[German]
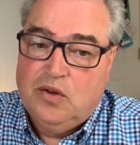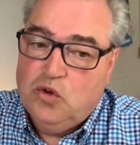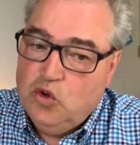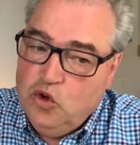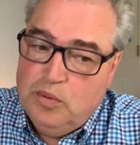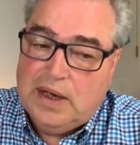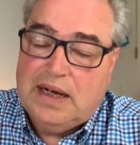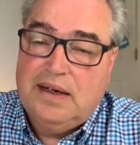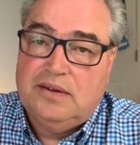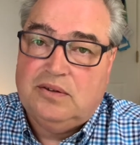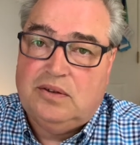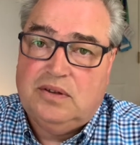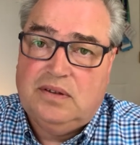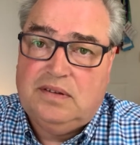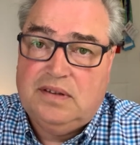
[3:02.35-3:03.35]
Überall
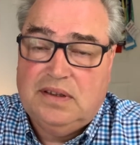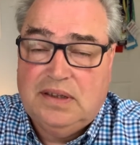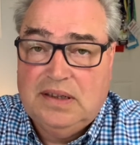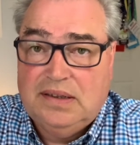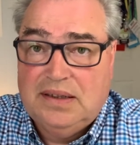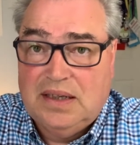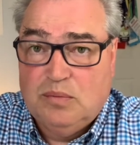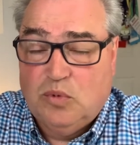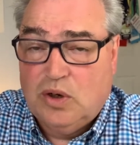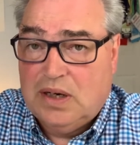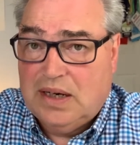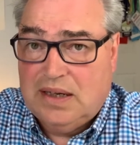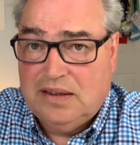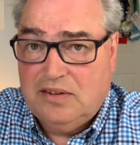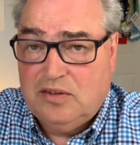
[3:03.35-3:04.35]
dort liegen die
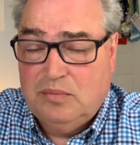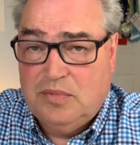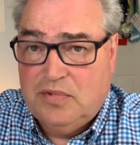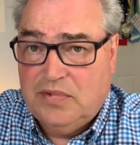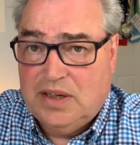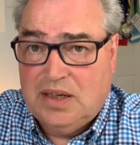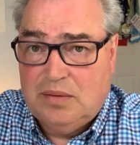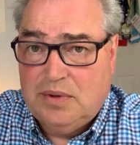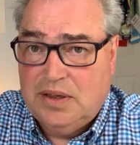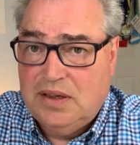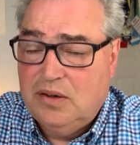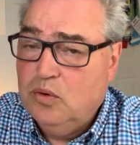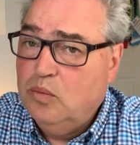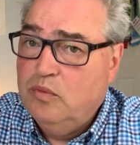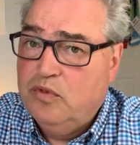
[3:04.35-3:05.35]
demokratischen Bewerber in
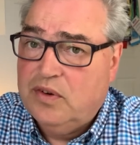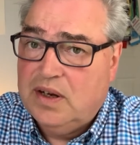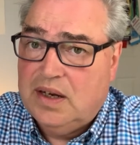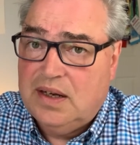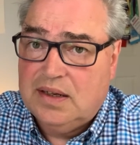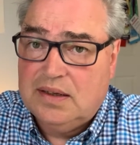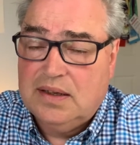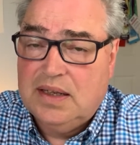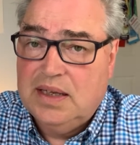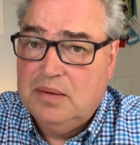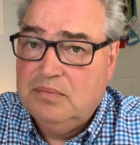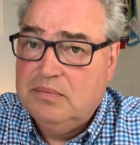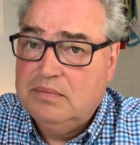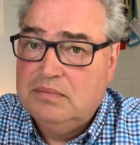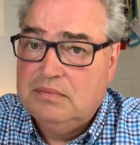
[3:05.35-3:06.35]
den Umfragen
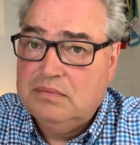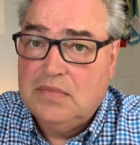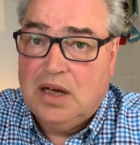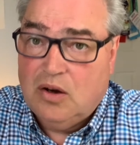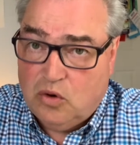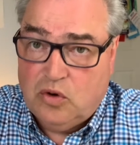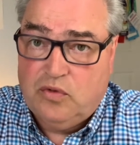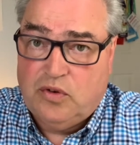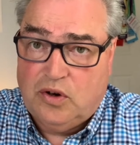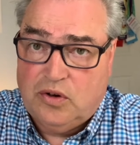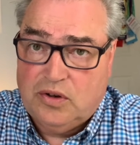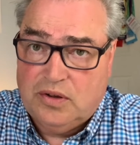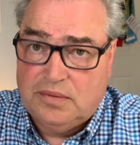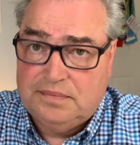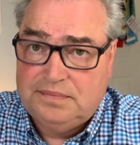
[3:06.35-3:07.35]
eben auch
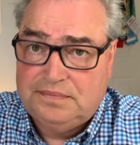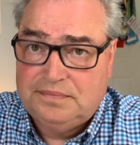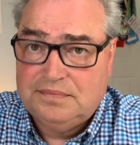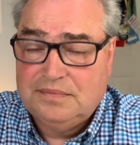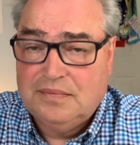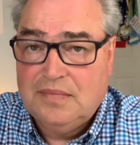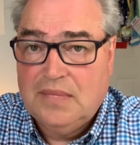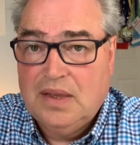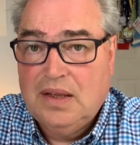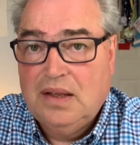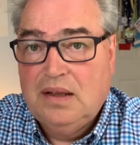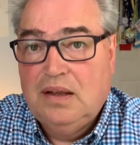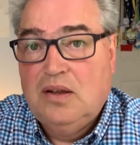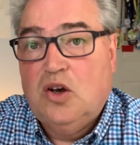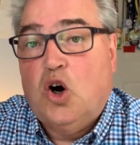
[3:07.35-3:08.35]
vorne.
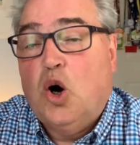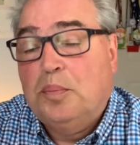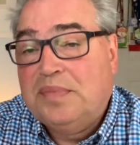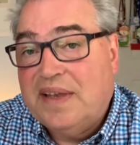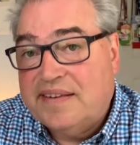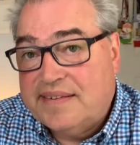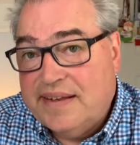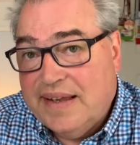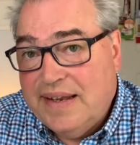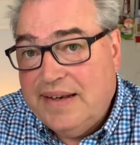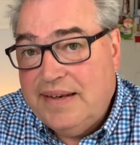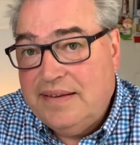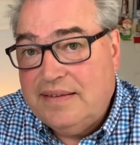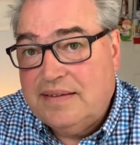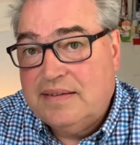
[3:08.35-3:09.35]
Ob das
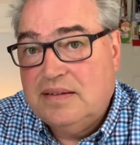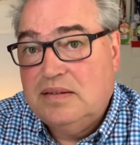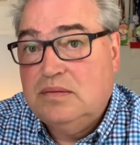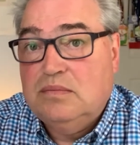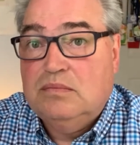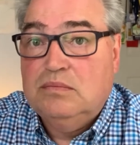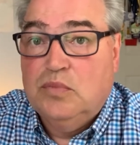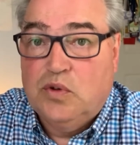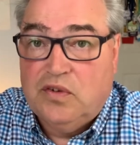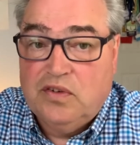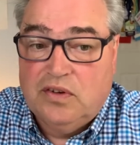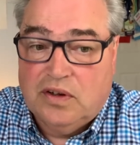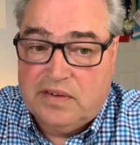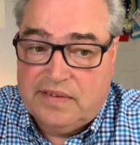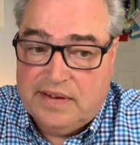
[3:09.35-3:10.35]
hält, muss
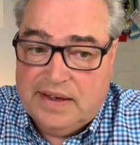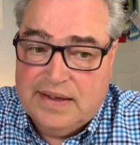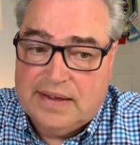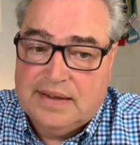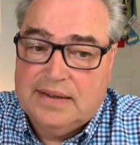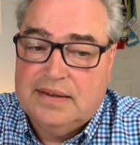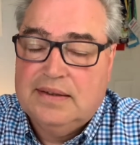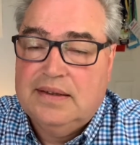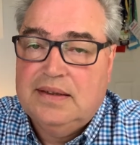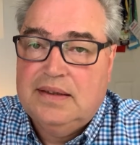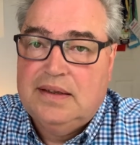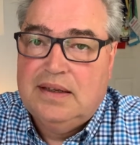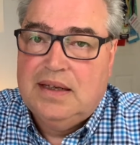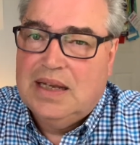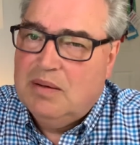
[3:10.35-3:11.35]
sich noch zeigen.
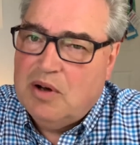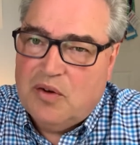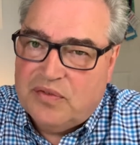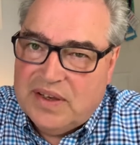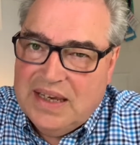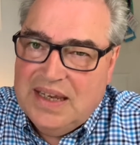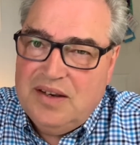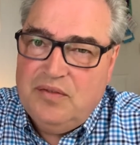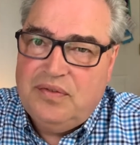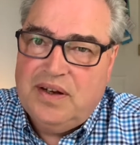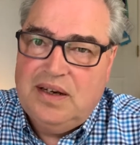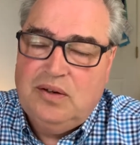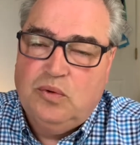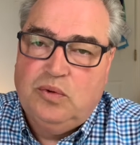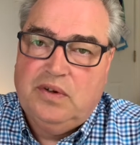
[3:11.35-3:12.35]
Aber auf jeden
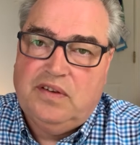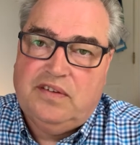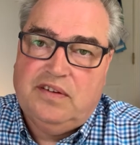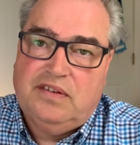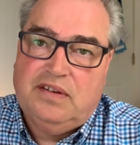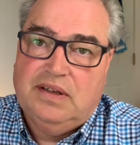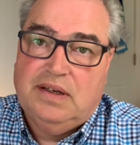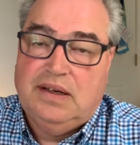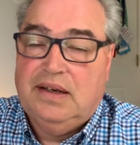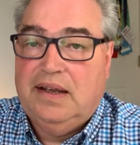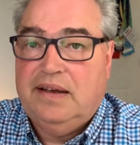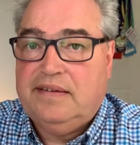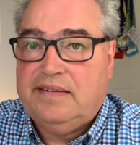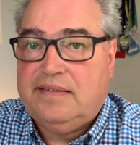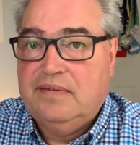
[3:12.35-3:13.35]
Fall lohnt es sich in den
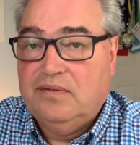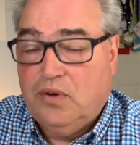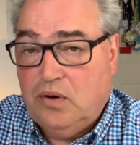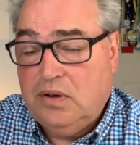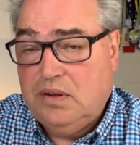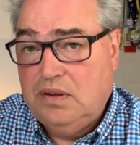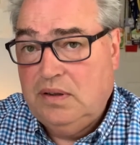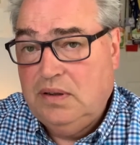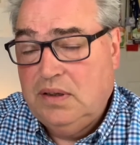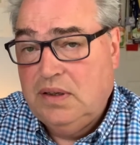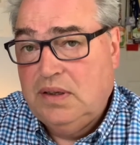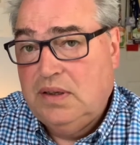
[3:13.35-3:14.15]
nächsten Wochen,